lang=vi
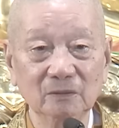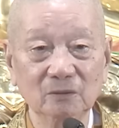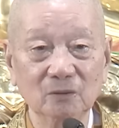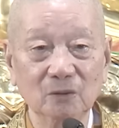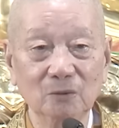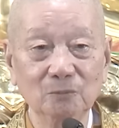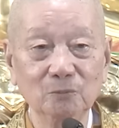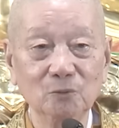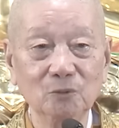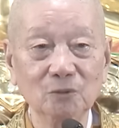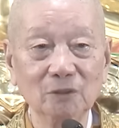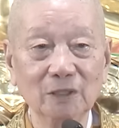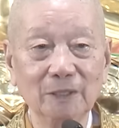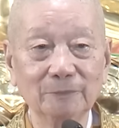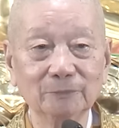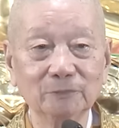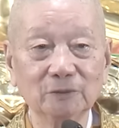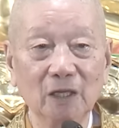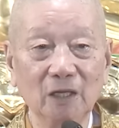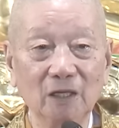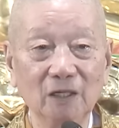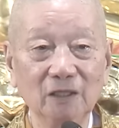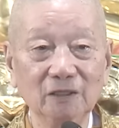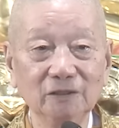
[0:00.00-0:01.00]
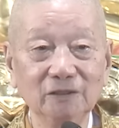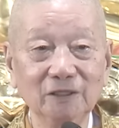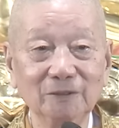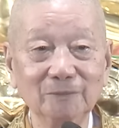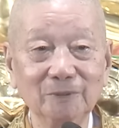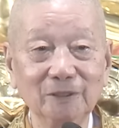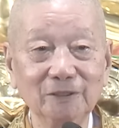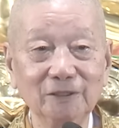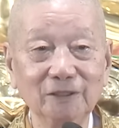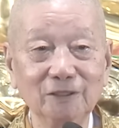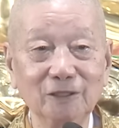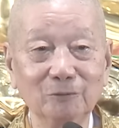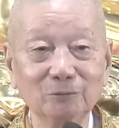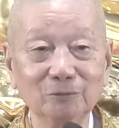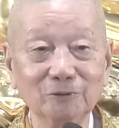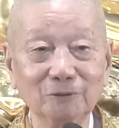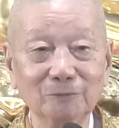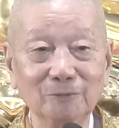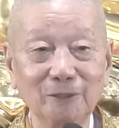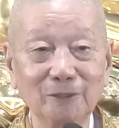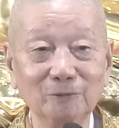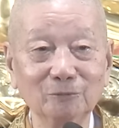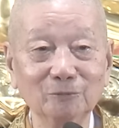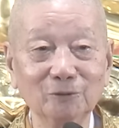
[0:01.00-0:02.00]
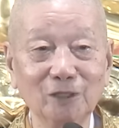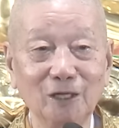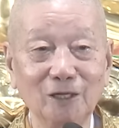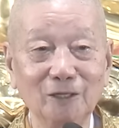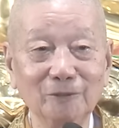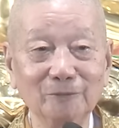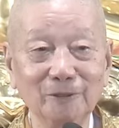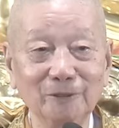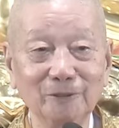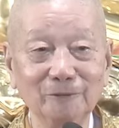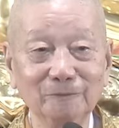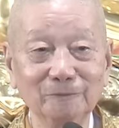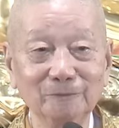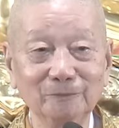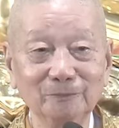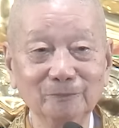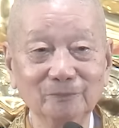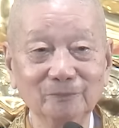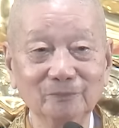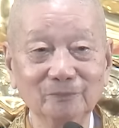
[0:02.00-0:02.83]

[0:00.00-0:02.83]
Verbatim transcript: Còn muốn làm thợ thì phải đi học với mấy ông thợ, phải không?